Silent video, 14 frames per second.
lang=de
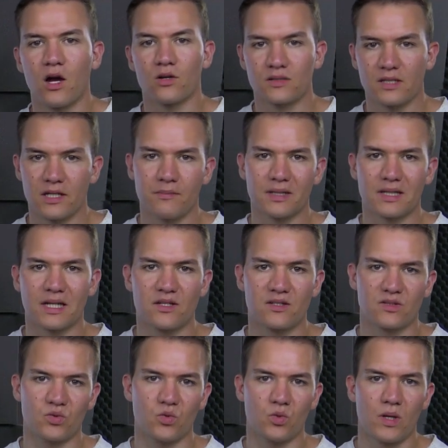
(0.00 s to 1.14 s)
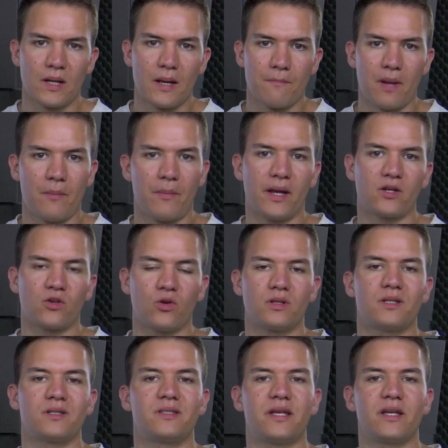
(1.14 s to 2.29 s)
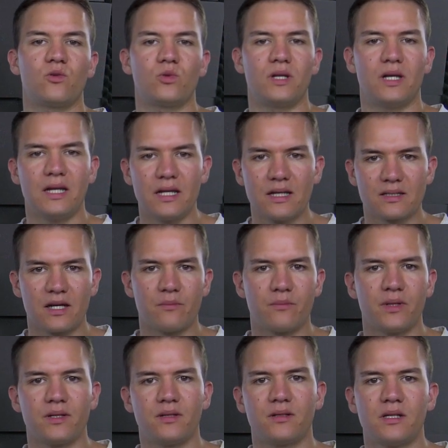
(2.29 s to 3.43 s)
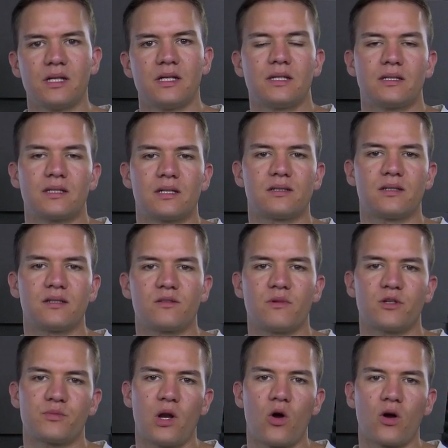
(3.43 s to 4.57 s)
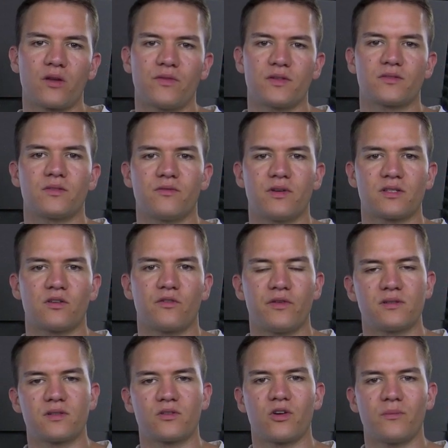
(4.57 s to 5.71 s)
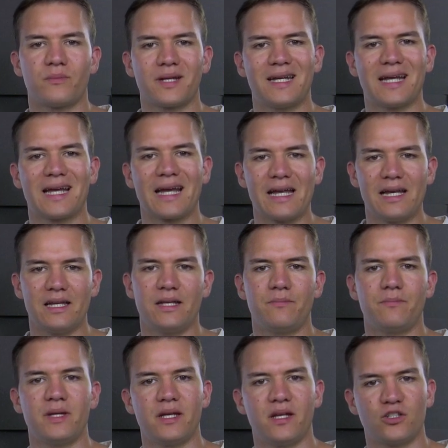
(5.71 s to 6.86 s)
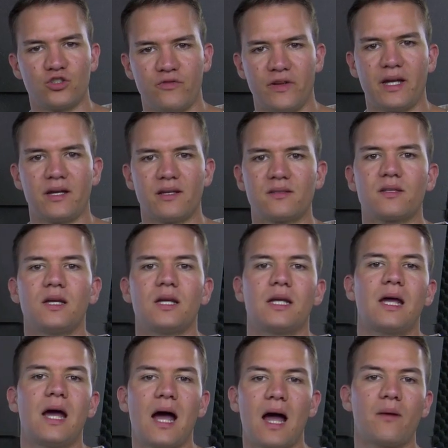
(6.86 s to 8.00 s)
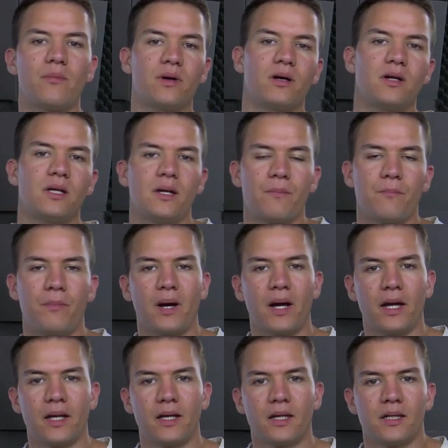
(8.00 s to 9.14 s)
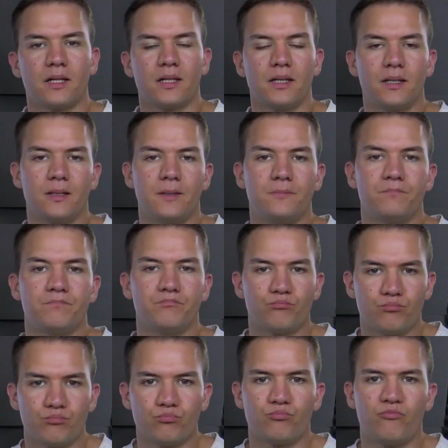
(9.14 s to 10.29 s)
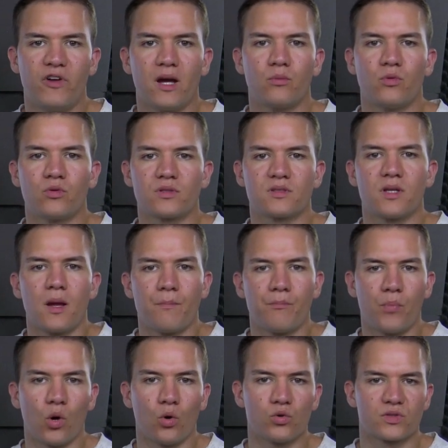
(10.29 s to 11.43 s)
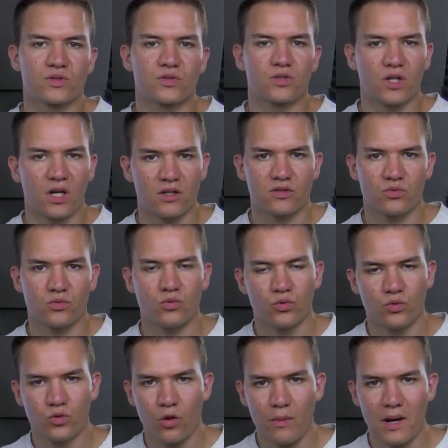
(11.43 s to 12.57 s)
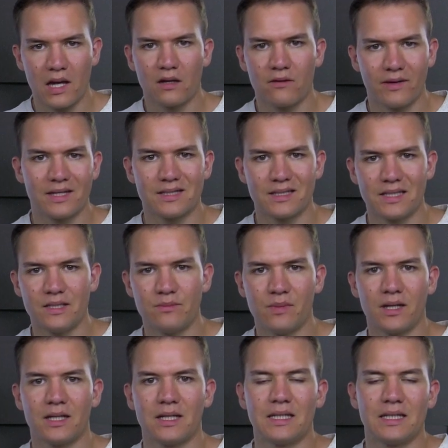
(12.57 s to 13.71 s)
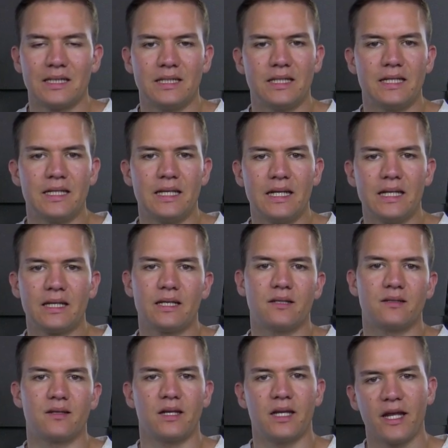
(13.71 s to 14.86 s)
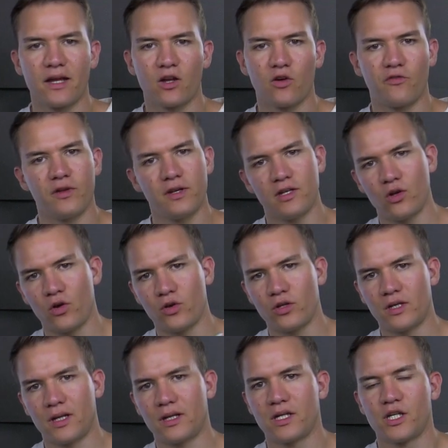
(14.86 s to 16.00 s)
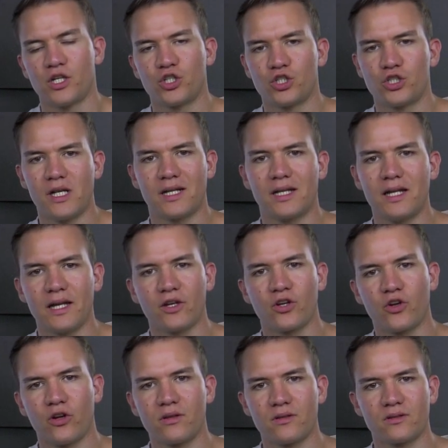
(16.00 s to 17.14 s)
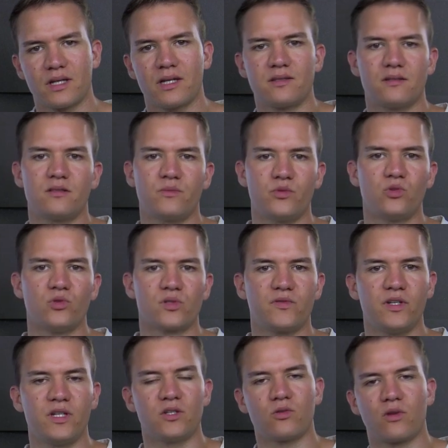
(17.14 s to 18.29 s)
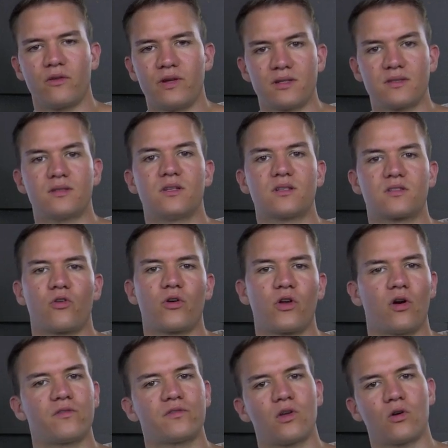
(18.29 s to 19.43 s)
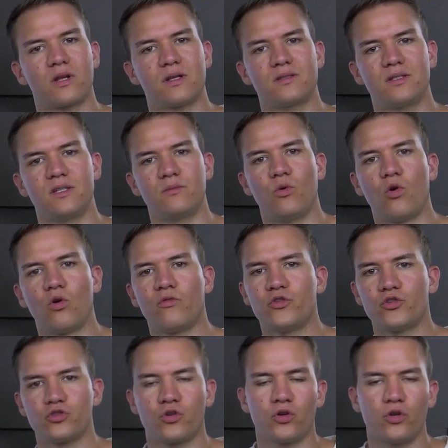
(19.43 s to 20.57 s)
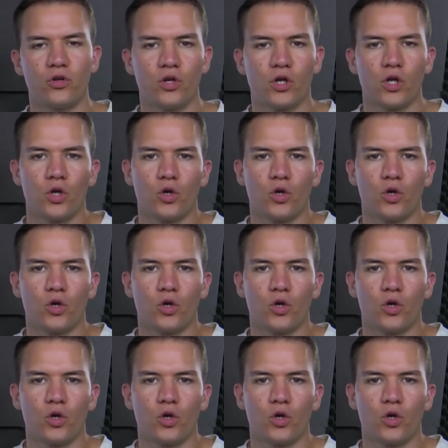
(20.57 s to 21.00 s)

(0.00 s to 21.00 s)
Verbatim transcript: Außerdem kannst du bei Paid Content sehr gut Links einbinden. Das ist ja zum Beispiel auch etwas, was auf Instagram generell eben eher schwer ist. Aber bei ähm, Werbungsposts kannst du normalerweise immer einen Link hinterlegen, auf den die Leute dann schnell klicken können, sei es jetzt im Newsfeed oder wenn es in der Story auftaucht, dass sie eben hochwischen können.